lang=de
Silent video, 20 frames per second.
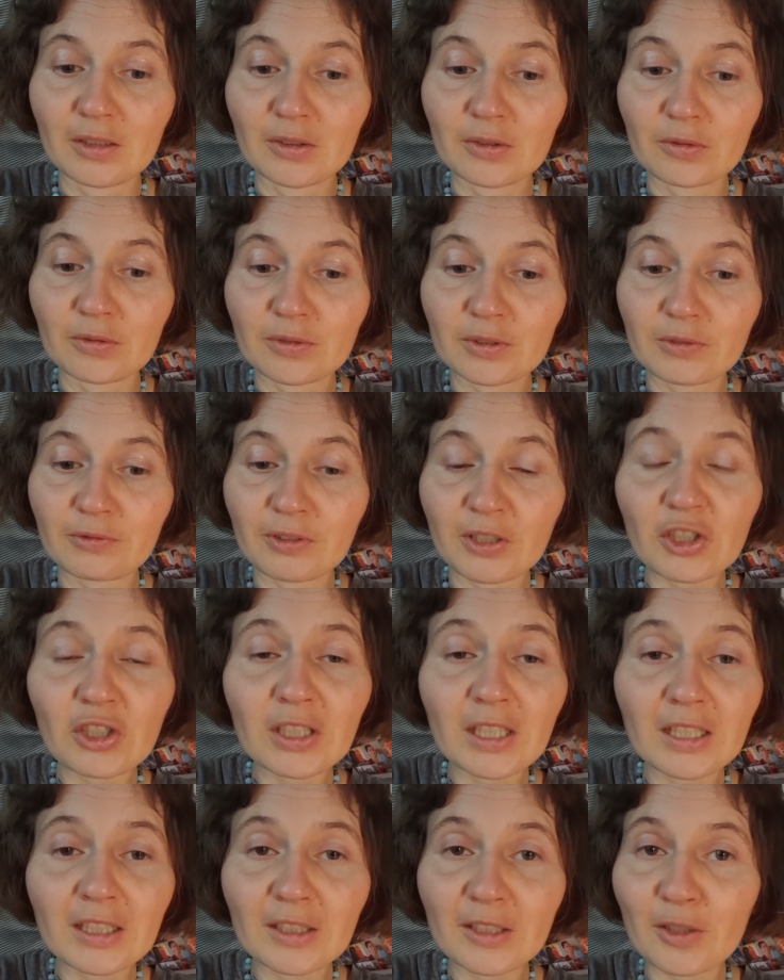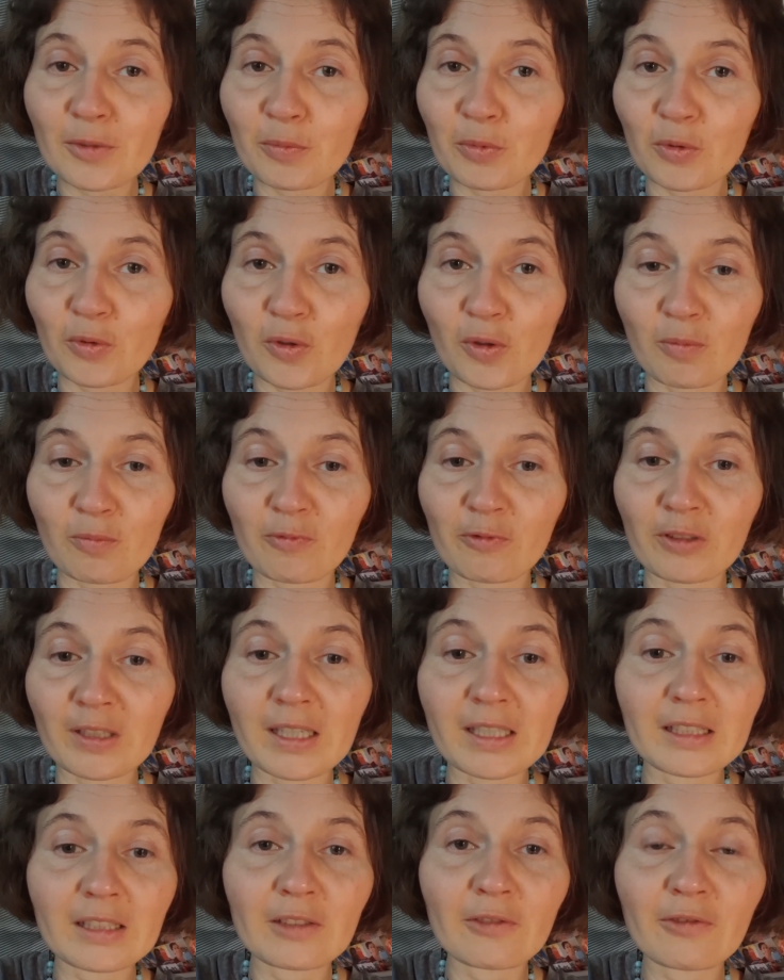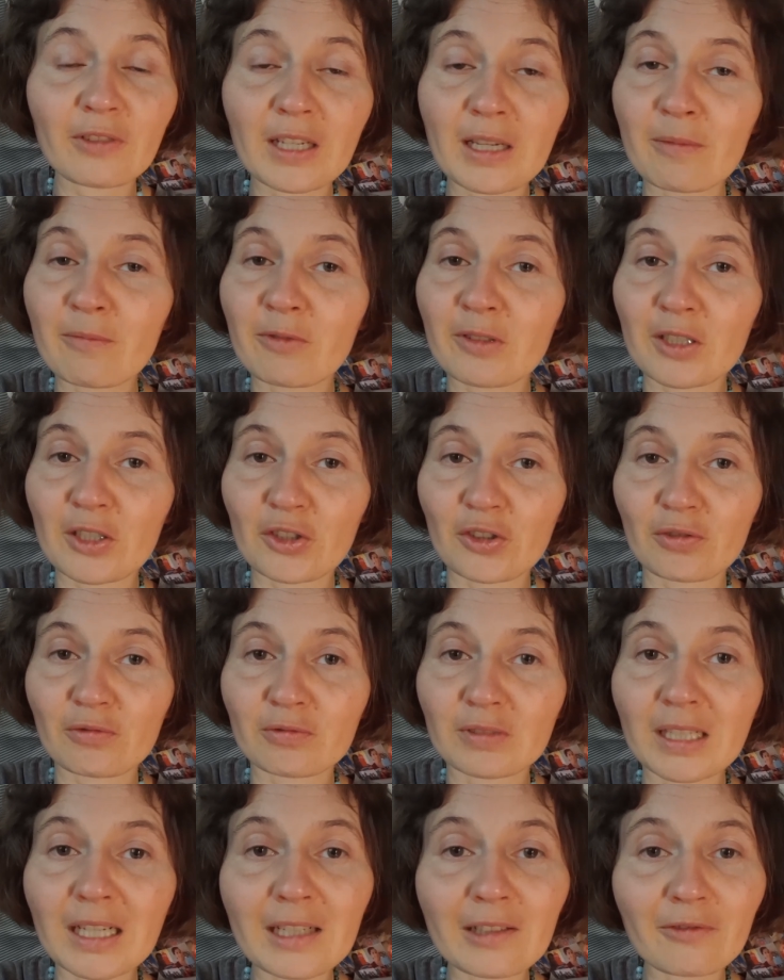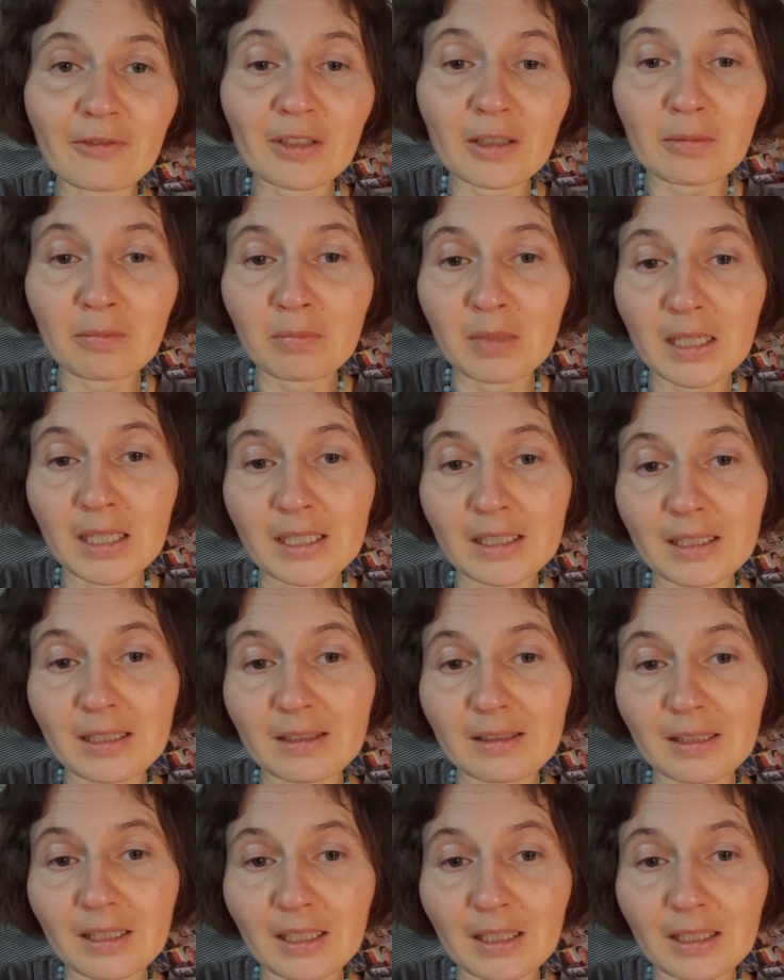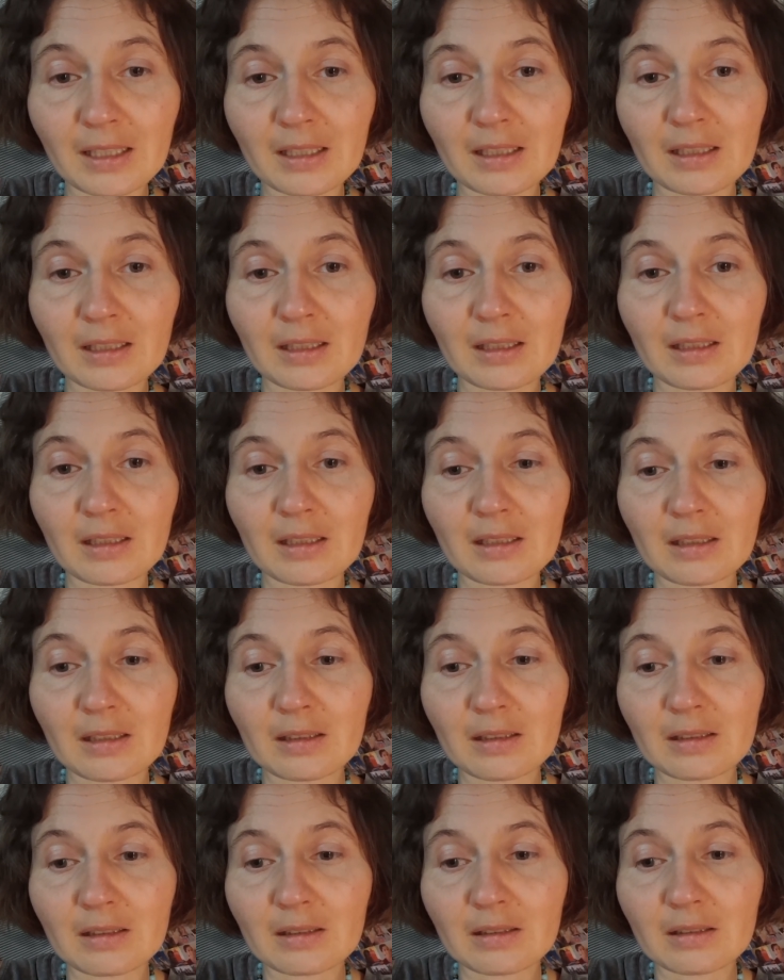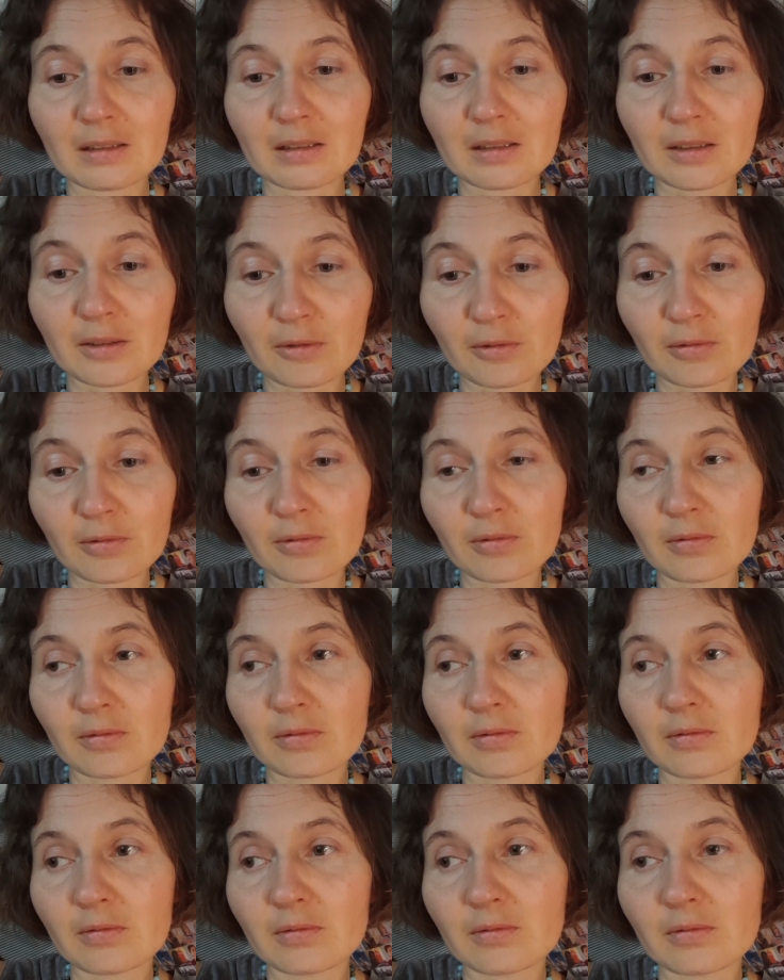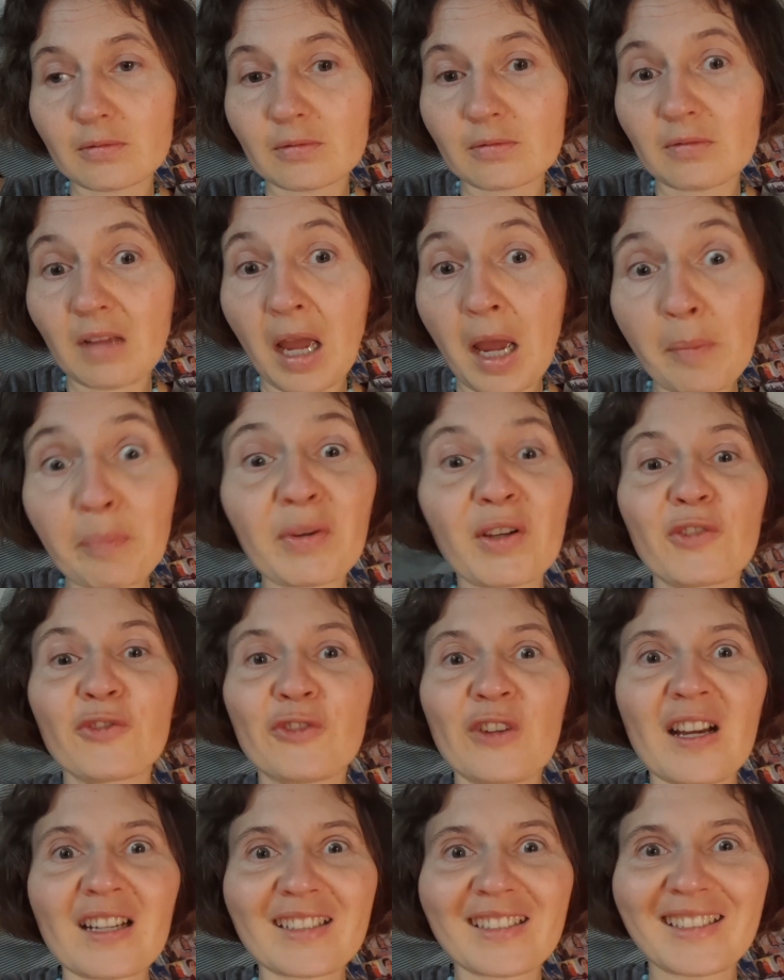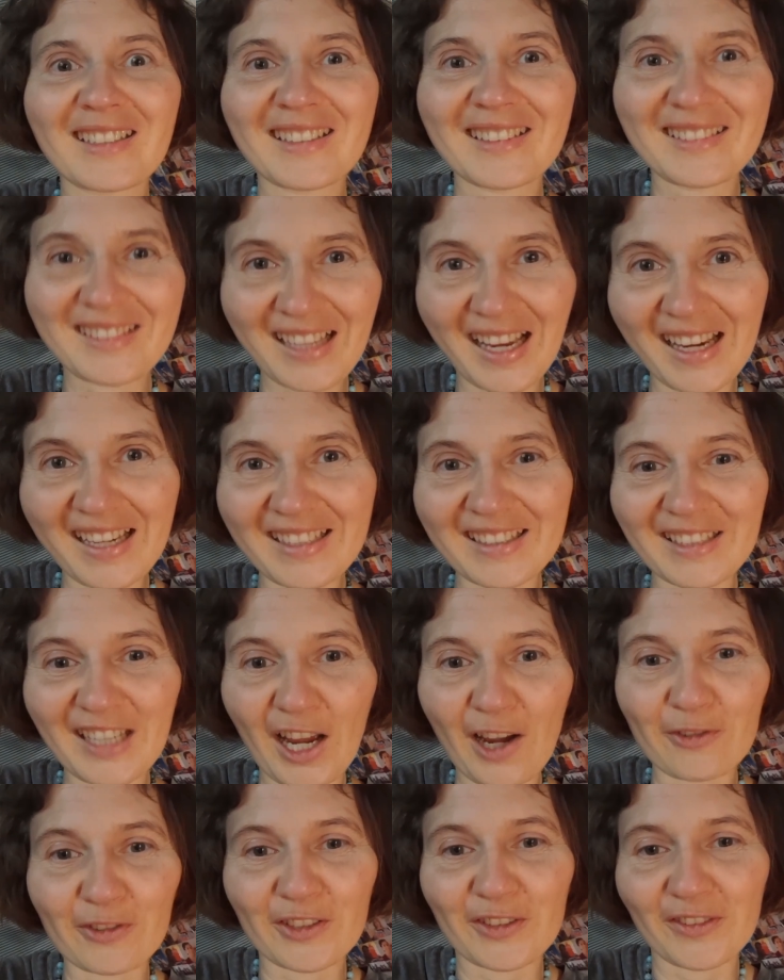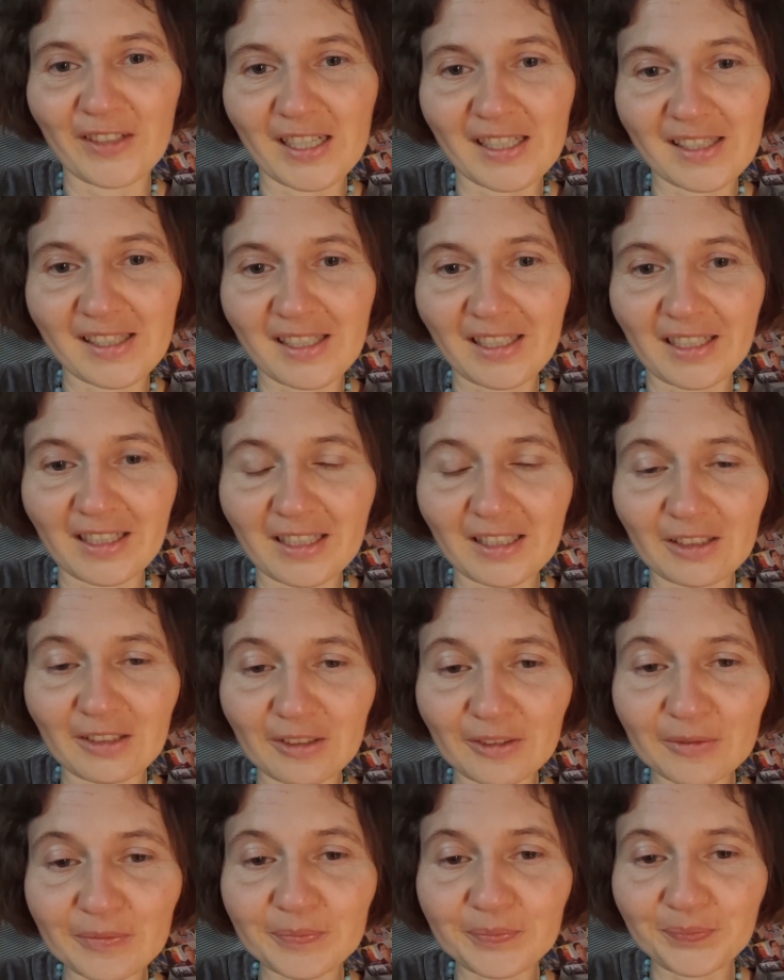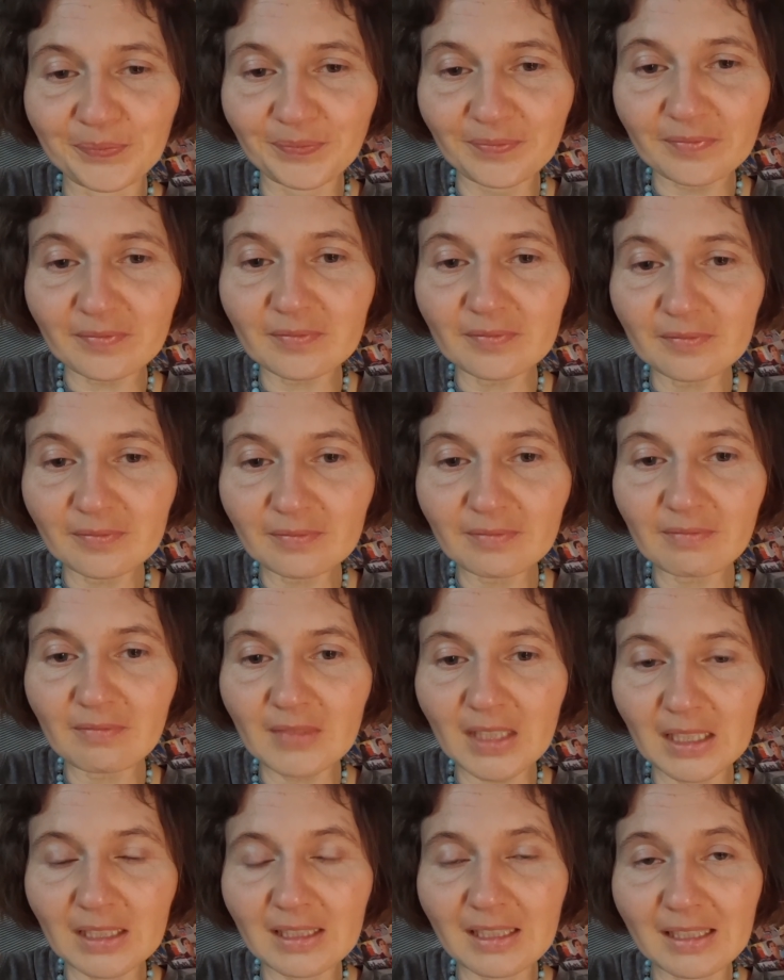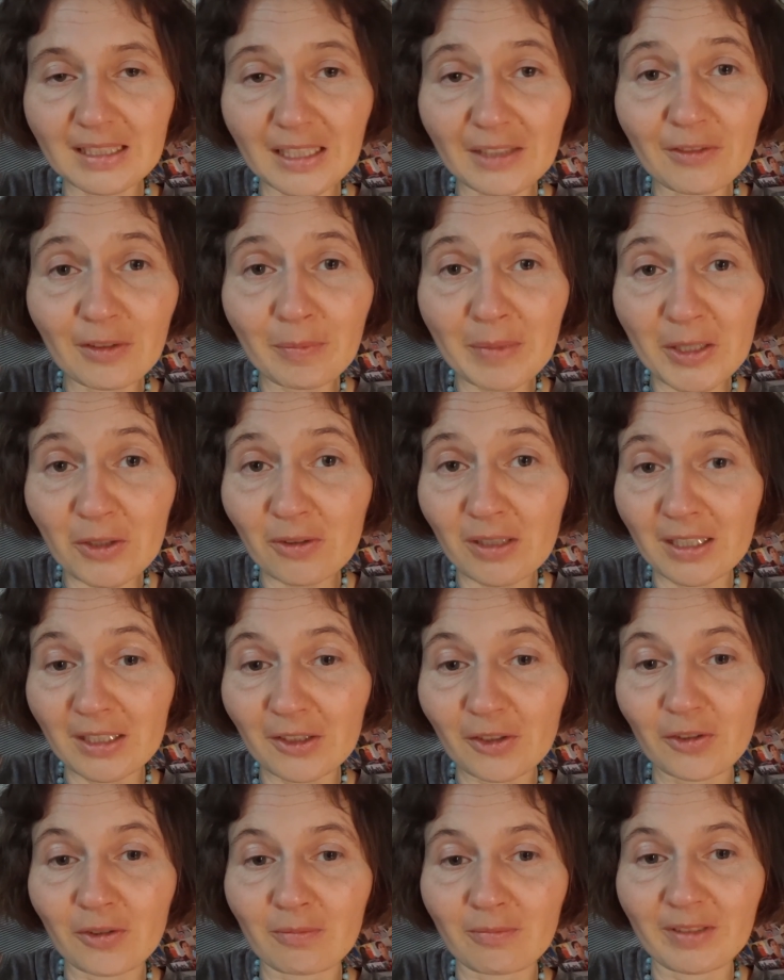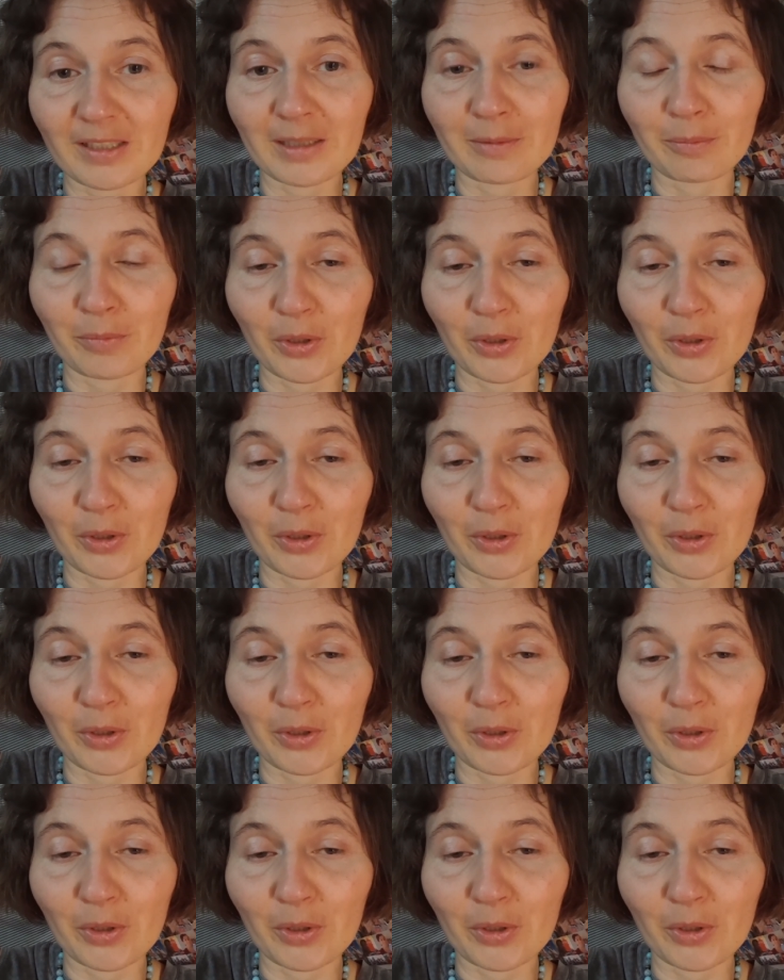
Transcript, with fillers: und Verständnis bekommen, vielleicht eine Wärmflasche und einfach mal, dass ich so abgefuckt sein darf quasi halt, ne? Dass ich einfach mal so angenommen werden